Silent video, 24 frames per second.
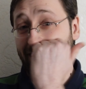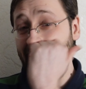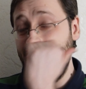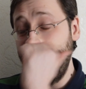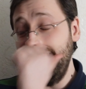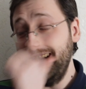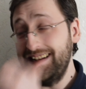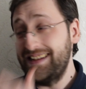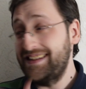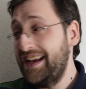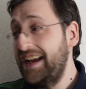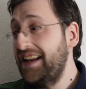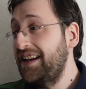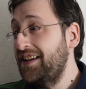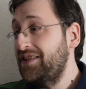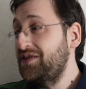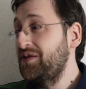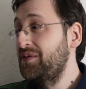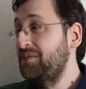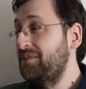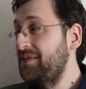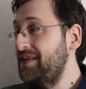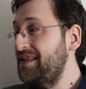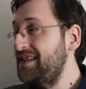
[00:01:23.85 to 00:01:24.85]
Ja, das erinnert so
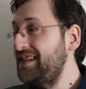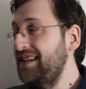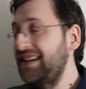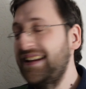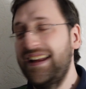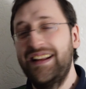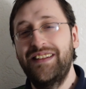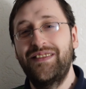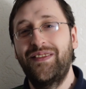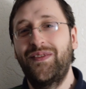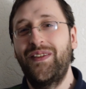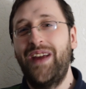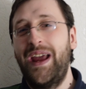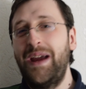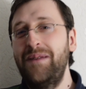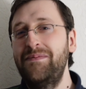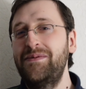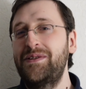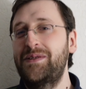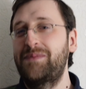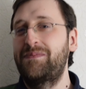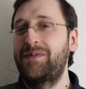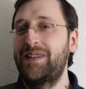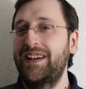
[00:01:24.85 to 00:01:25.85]
ein bisschen an das
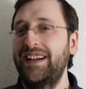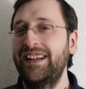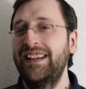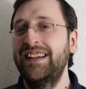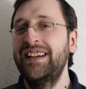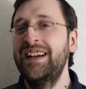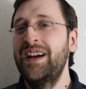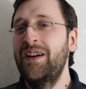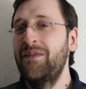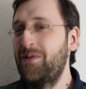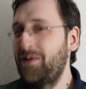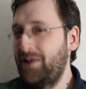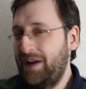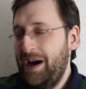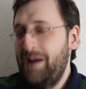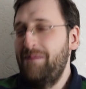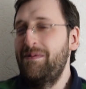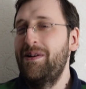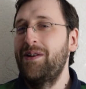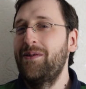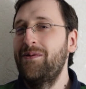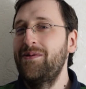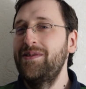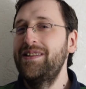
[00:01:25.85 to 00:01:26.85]
WM-Spiel, wo
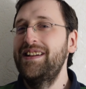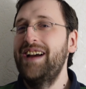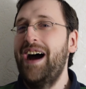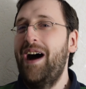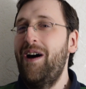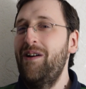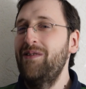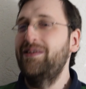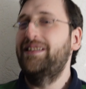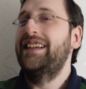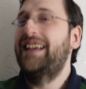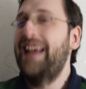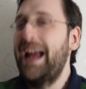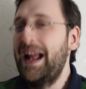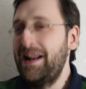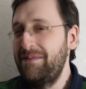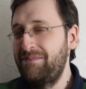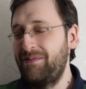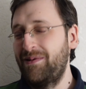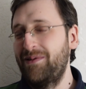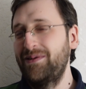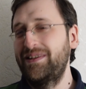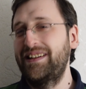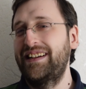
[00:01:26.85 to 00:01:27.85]
Kamerun ja auch die
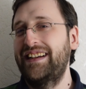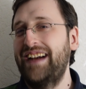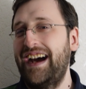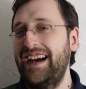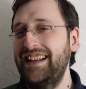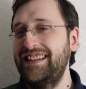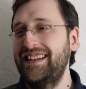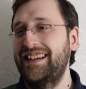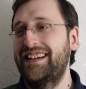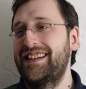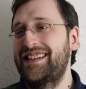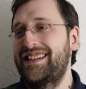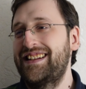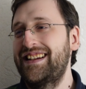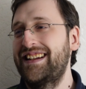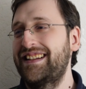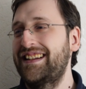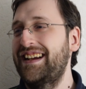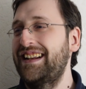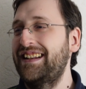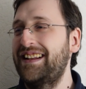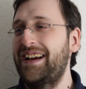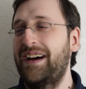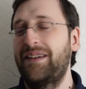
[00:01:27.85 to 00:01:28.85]
gelb-rote Karte kassiert
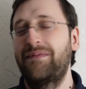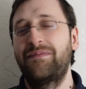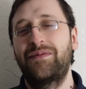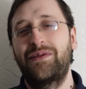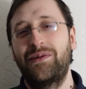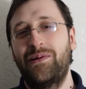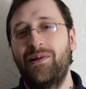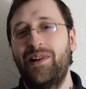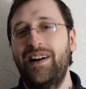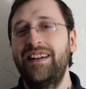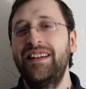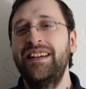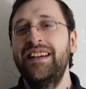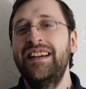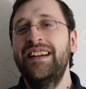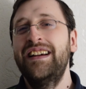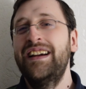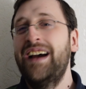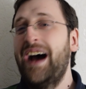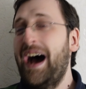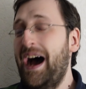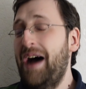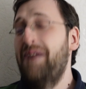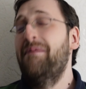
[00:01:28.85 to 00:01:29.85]
hat nach dem Tor.
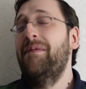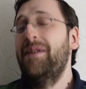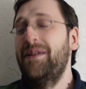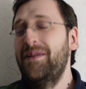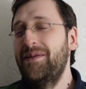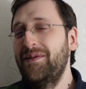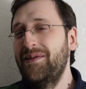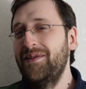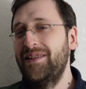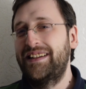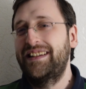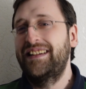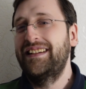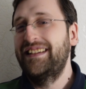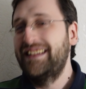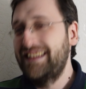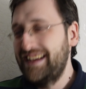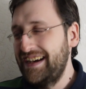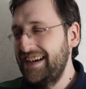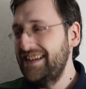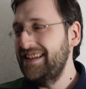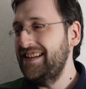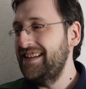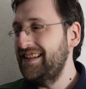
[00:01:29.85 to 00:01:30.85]
Aber nur gut,
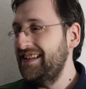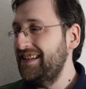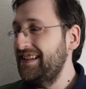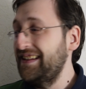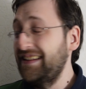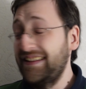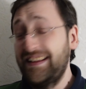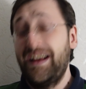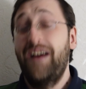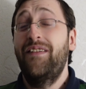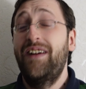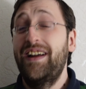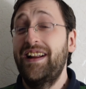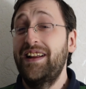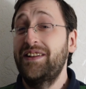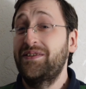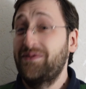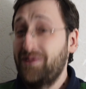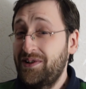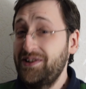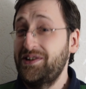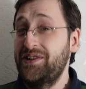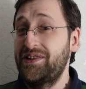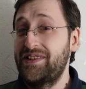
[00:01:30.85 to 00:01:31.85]
ne, da war der
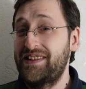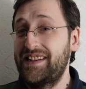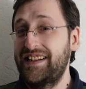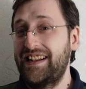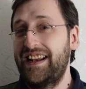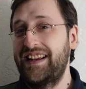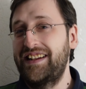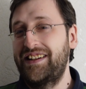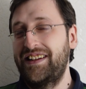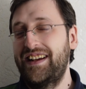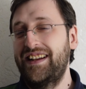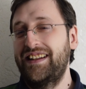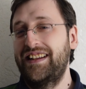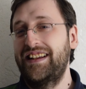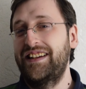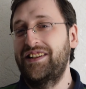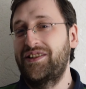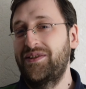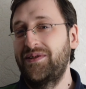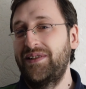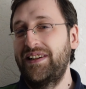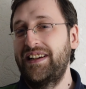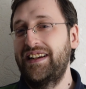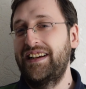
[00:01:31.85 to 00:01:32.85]
Torschütze der, der, der
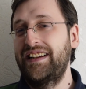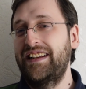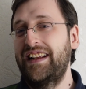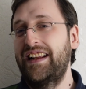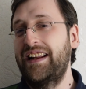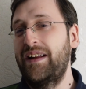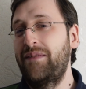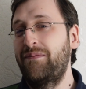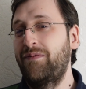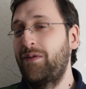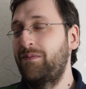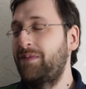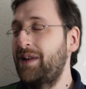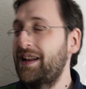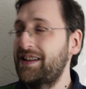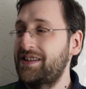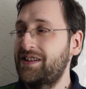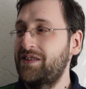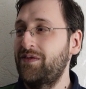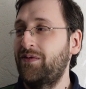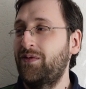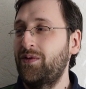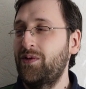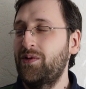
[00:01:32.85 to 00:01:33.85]
Schuldige, der dann vom Platz
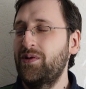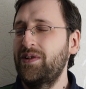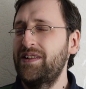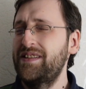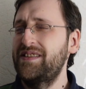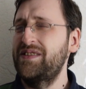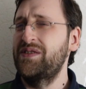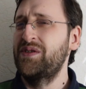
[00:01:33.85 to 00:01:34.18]
geflogen ist.